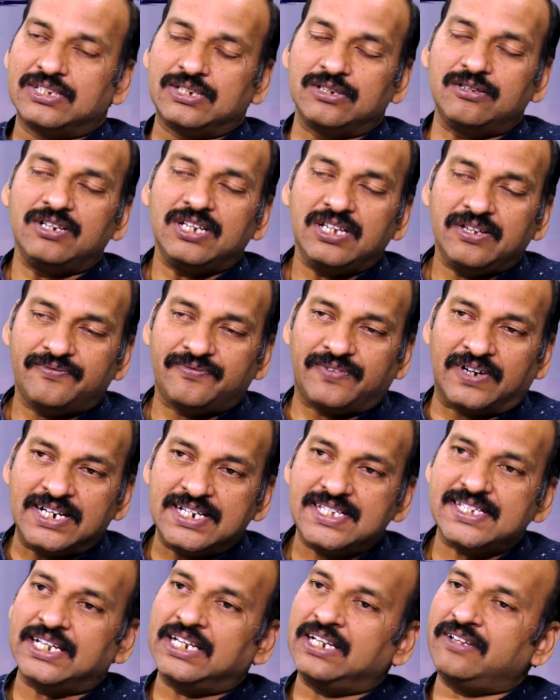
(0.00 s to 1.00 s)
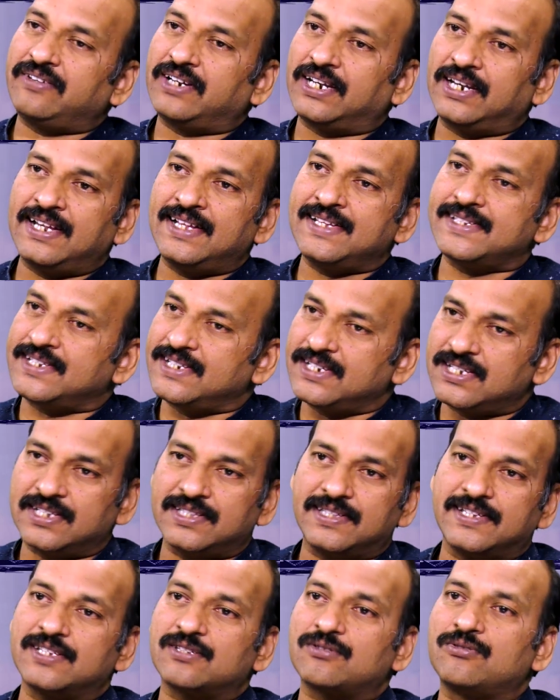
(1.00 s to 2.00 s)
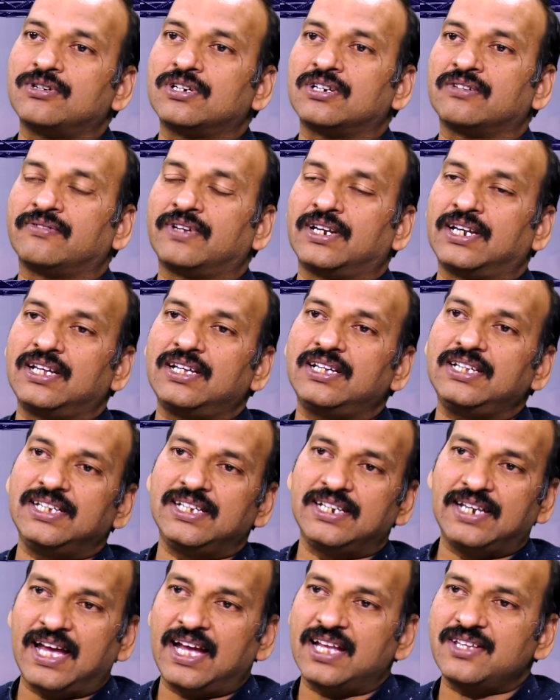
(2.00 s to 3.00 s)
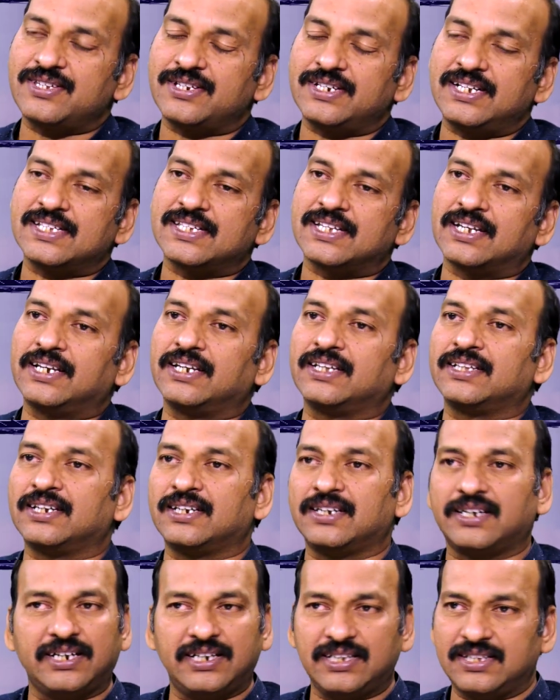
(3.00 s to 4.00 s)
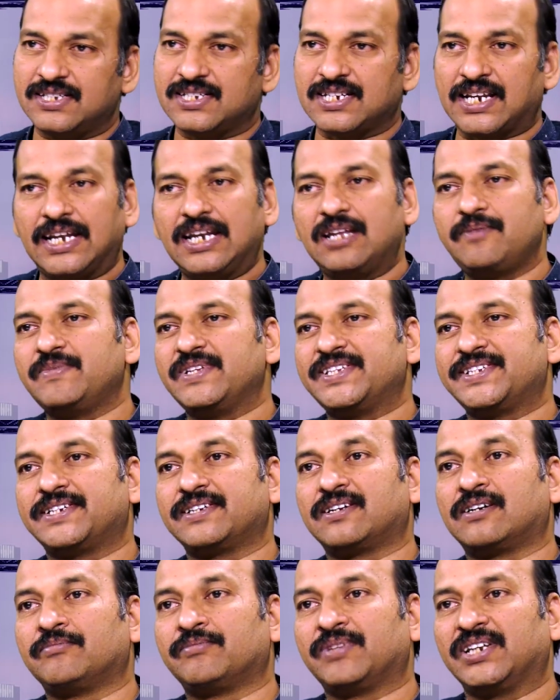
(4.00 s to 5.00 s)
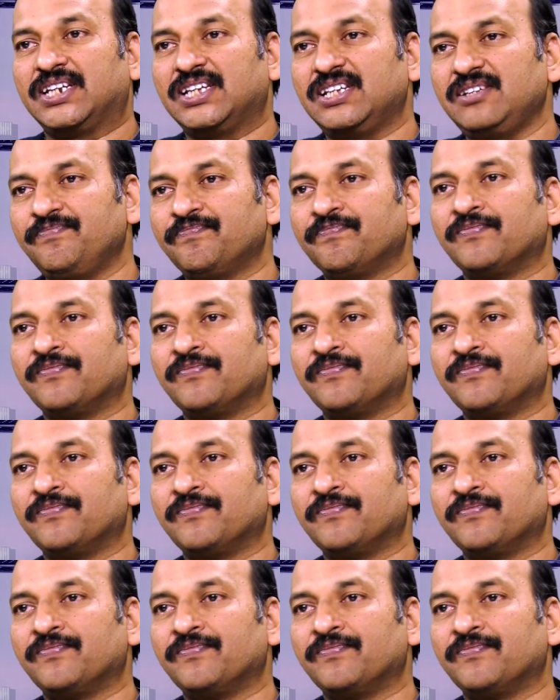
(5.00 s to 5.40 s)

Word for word: సో ఈ ఫండ్స్ అనేవి రిలయన్స్ నుంచి తీసుకోవటం వల్ల ఈ న్యాచురల్స్ అనేది ఏంటంటే ఇది చెన్నై బేస్డ్ కంపెనీ